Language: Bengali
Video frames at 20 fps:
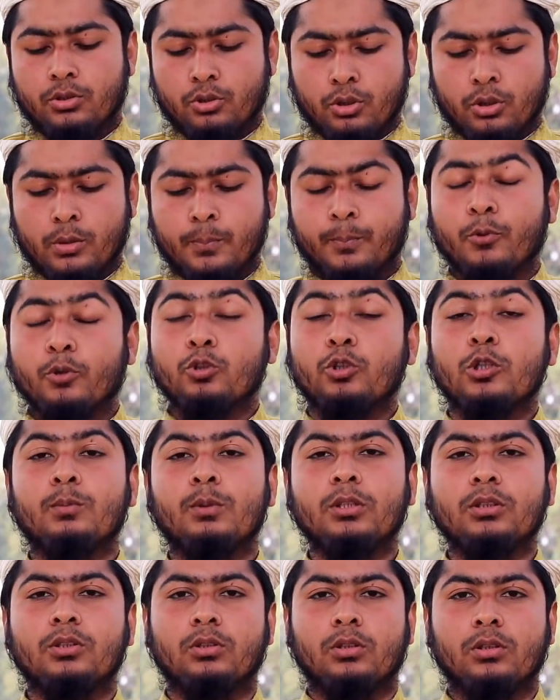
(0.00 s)
তো
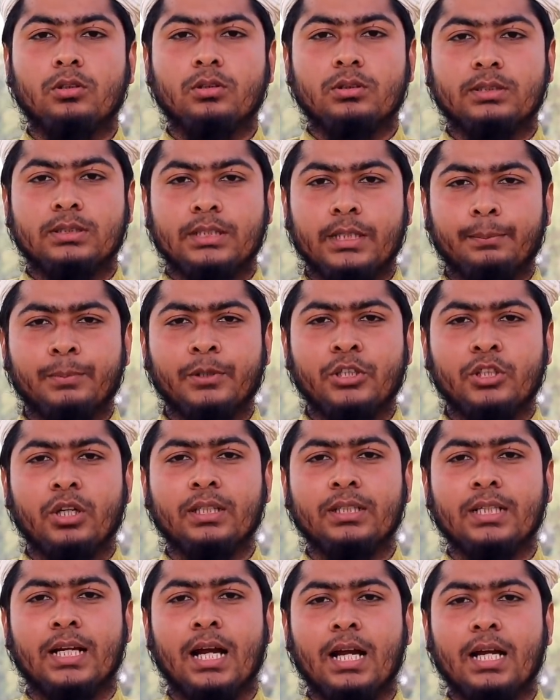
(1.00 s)
প্রথমত যে
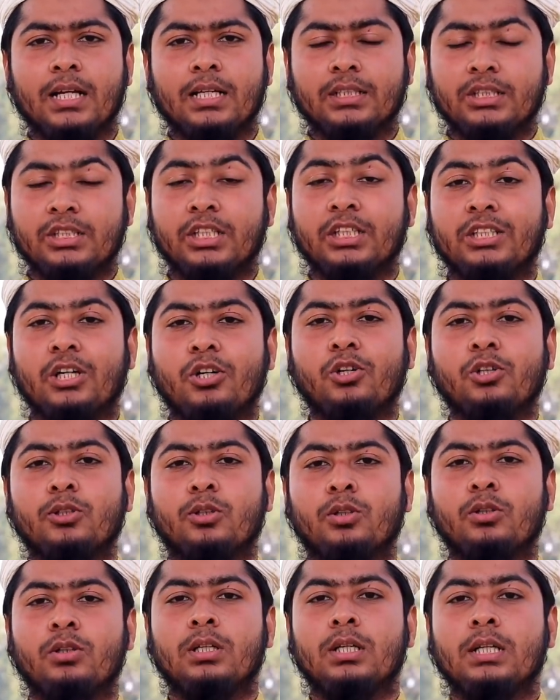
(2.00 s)
বিষয়টা সেটা
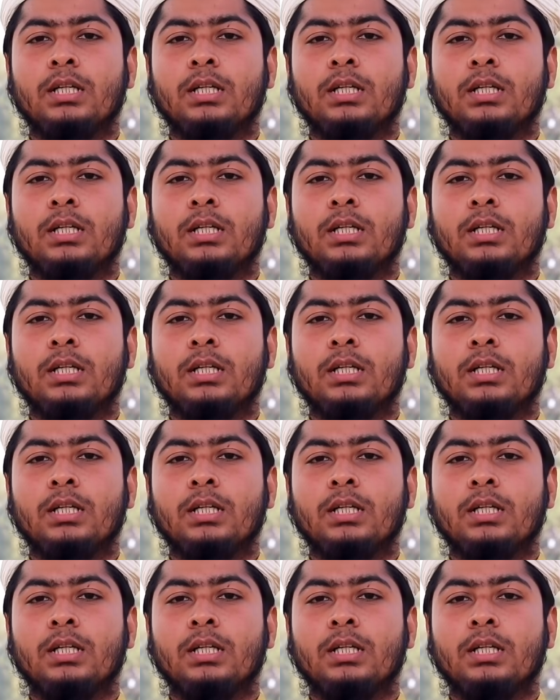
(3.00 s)
হলো